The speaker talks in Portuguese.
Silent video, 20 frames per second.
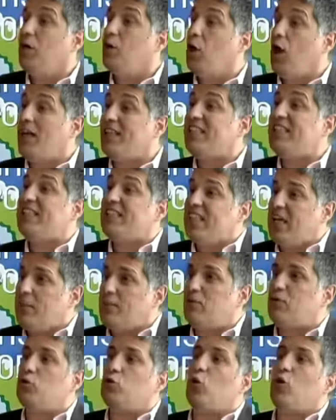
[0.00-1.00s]
nós
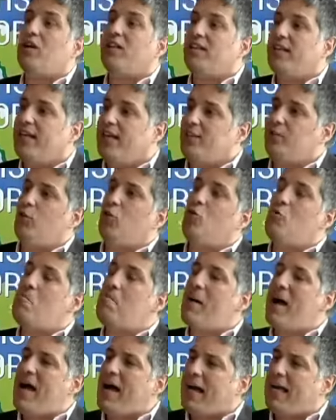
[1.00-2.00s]
estamos tornando o
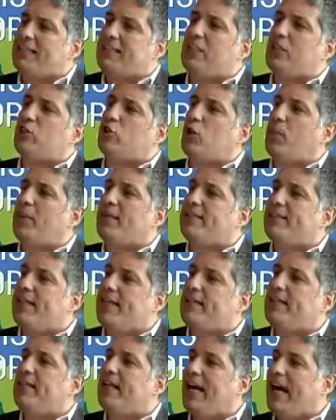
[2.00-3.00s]
marketing do shopping
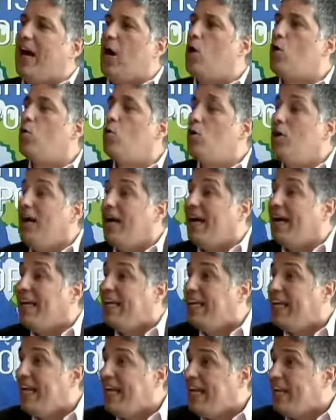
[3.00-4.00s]
center algo
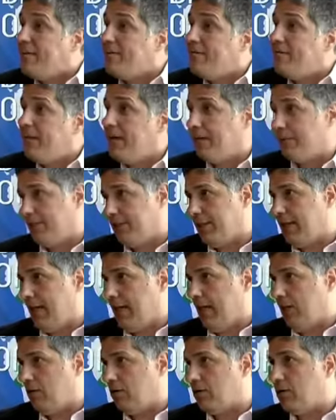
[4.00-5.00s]
irrelevante,
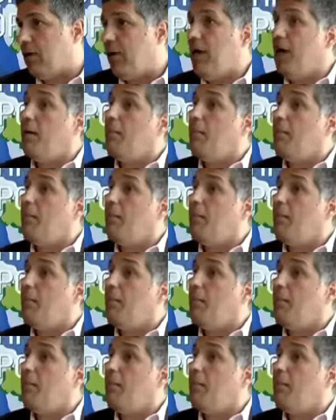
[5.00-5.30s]
Carlos.